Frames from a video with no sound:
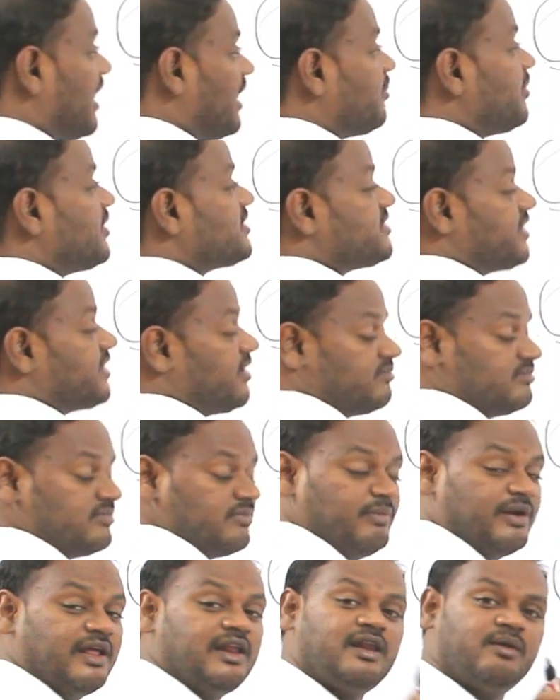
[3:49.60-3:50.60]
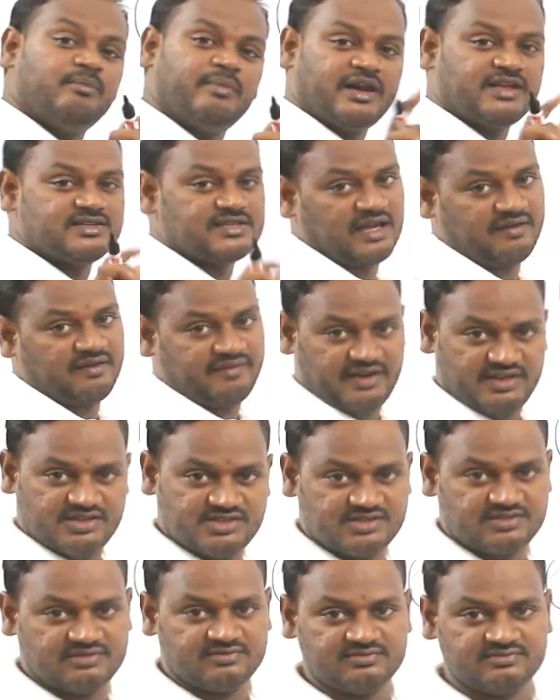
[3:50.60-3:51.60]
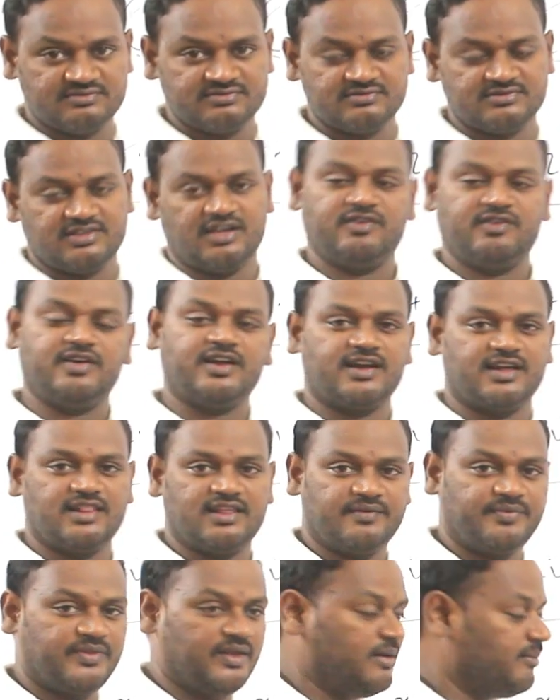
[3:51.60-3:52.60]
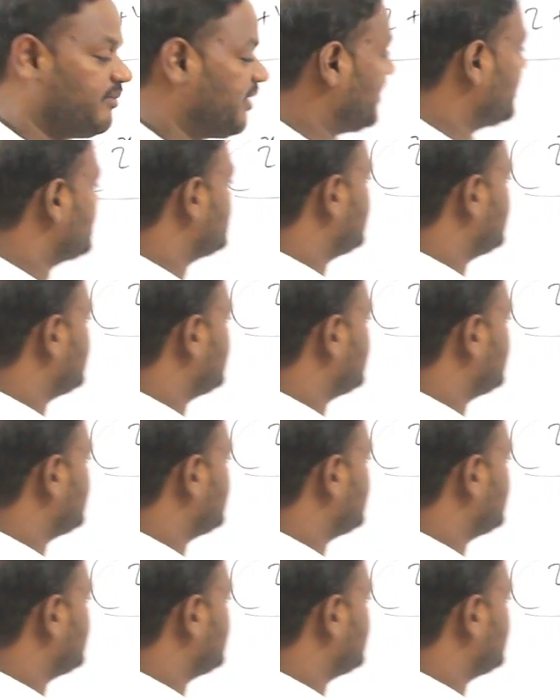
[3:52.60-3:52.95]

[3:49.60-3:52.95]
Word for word: గ్యాప్ ఈజ్ సేమ్ మిడిల్ నెంబర్ ఈజ్ యావరేజ్ అవునా కదా మరి ఈ